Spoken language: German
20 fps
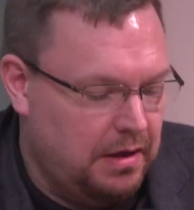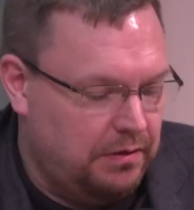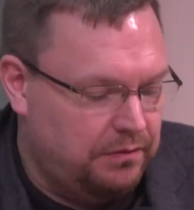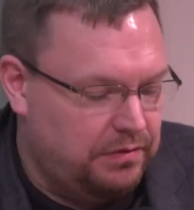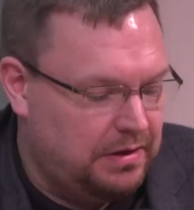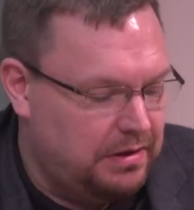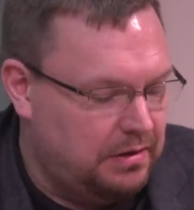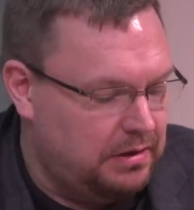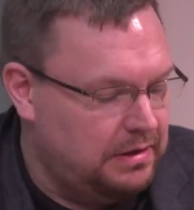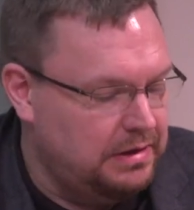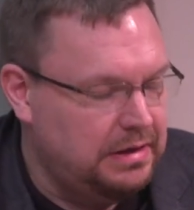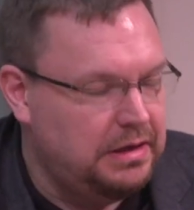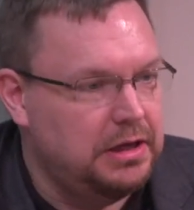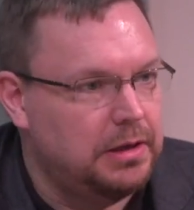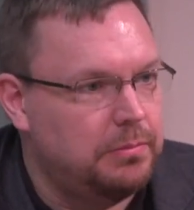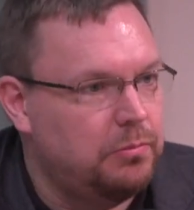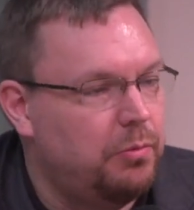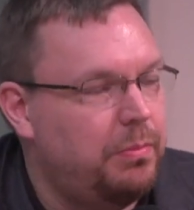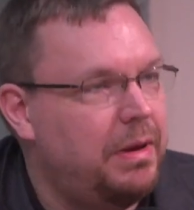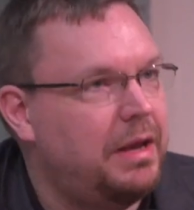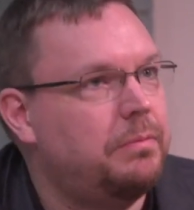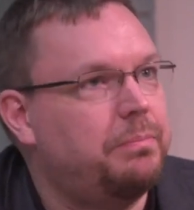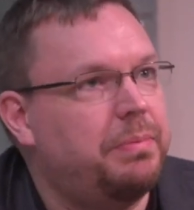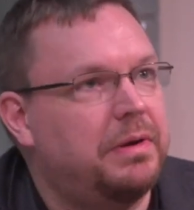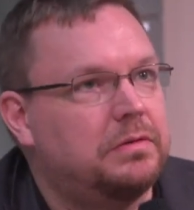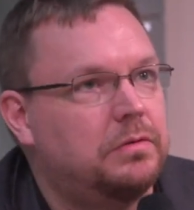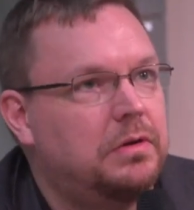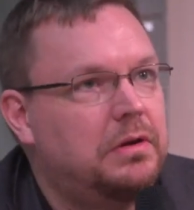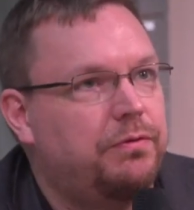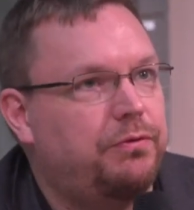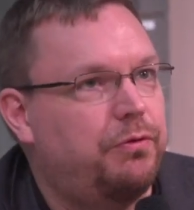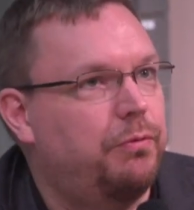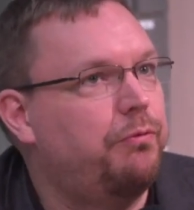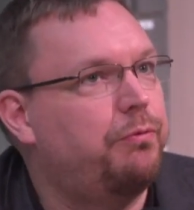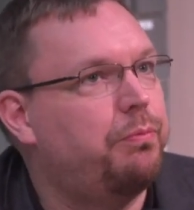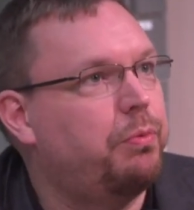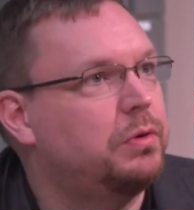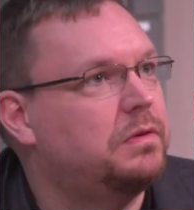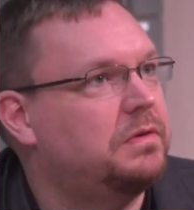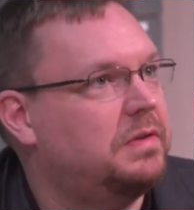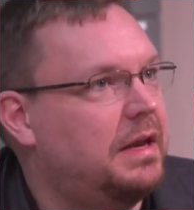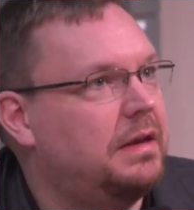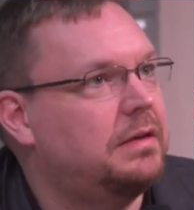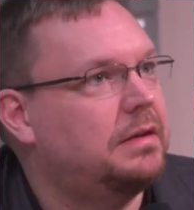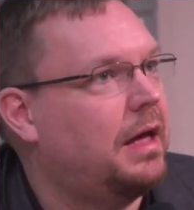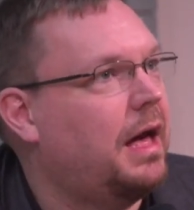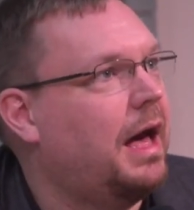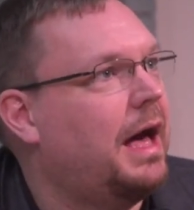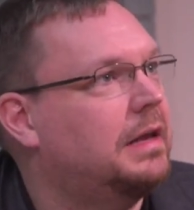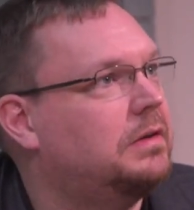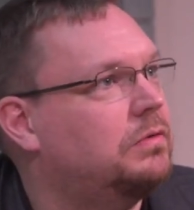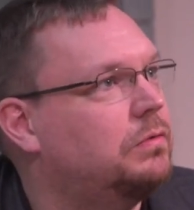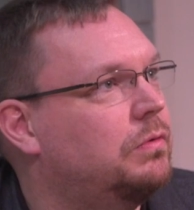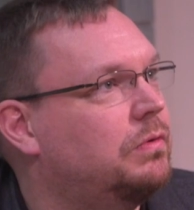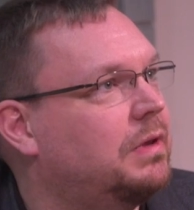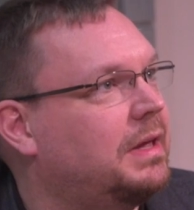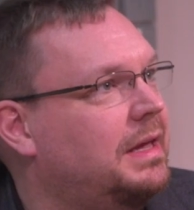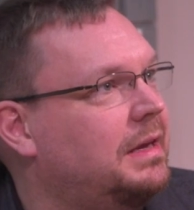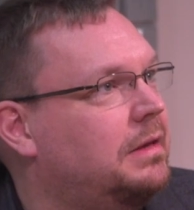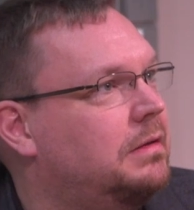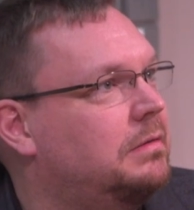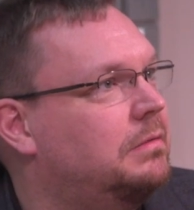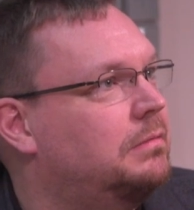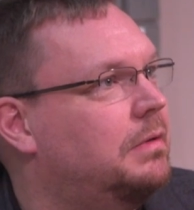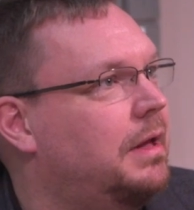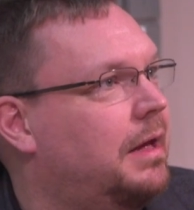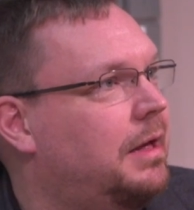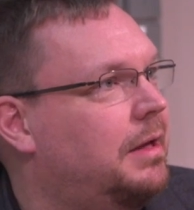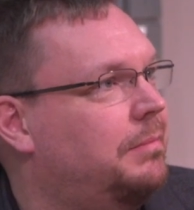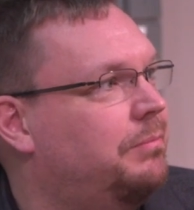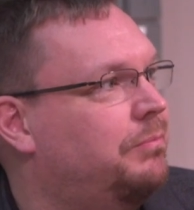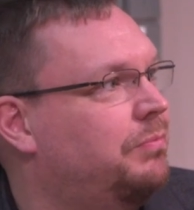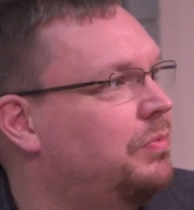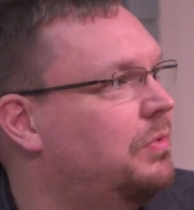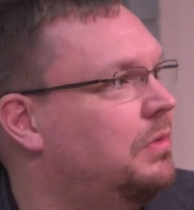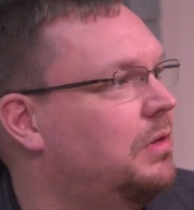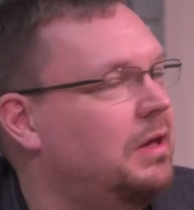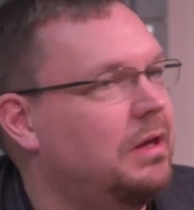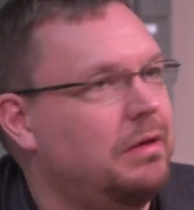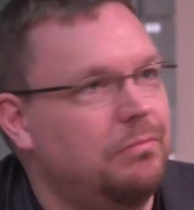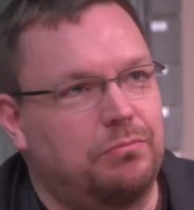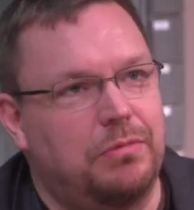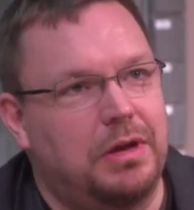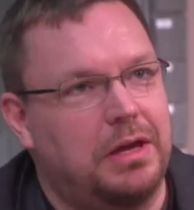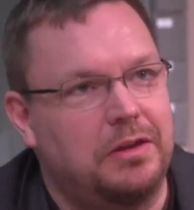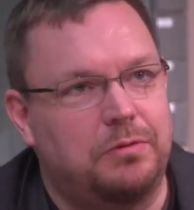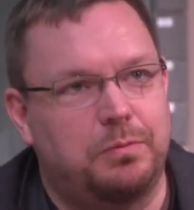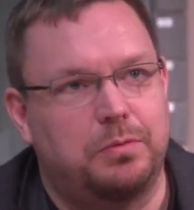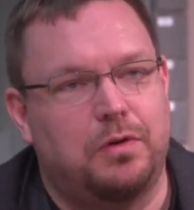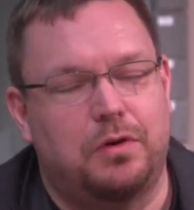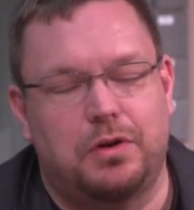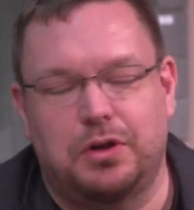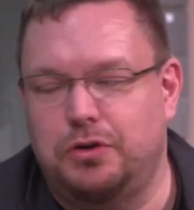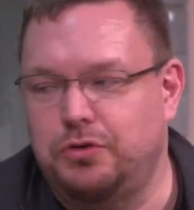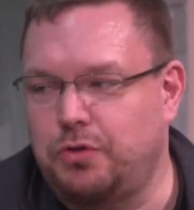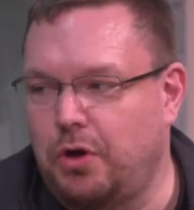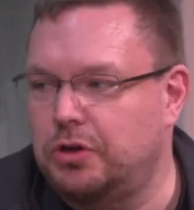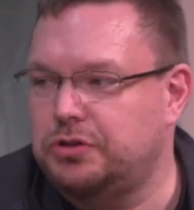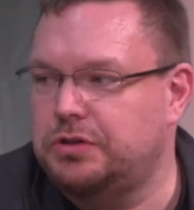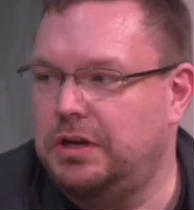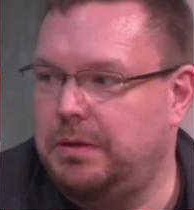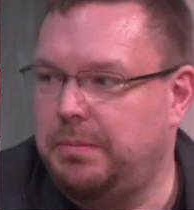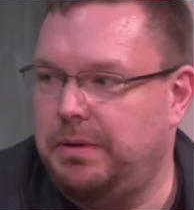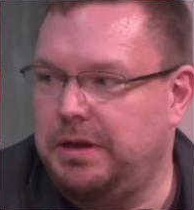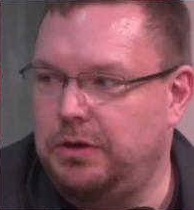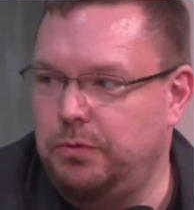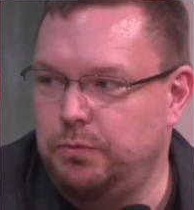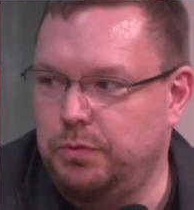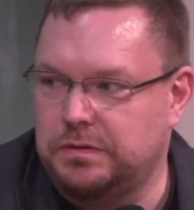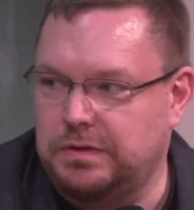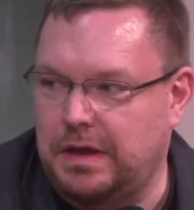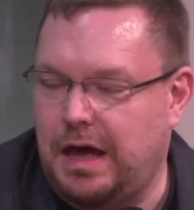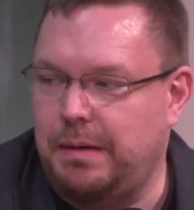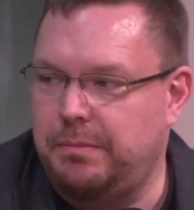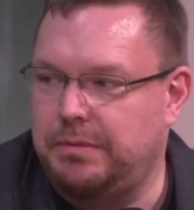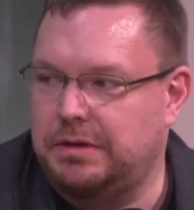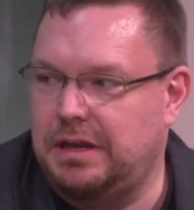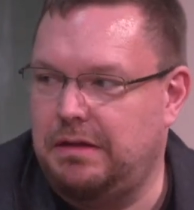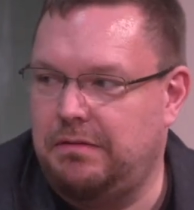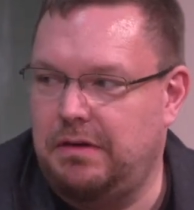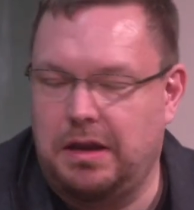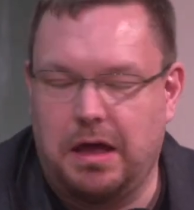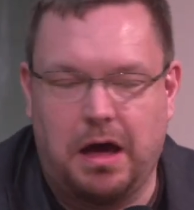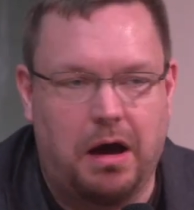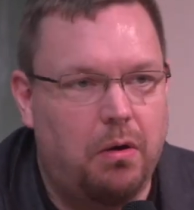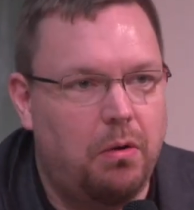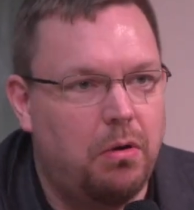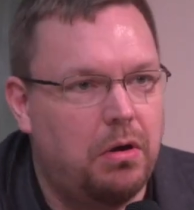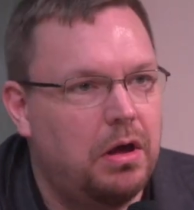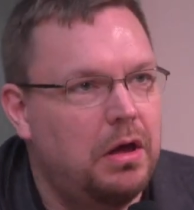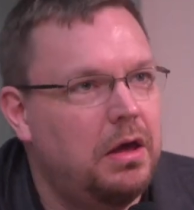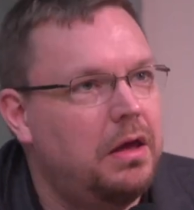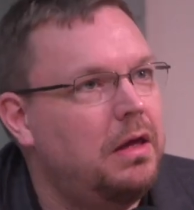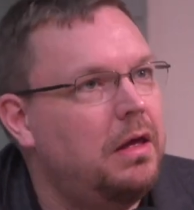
Wir liegen im Moment bei so einer 5%-Rate und reden ähm, insbesondere in Deutschland, aber in den USA mittlerweile auch,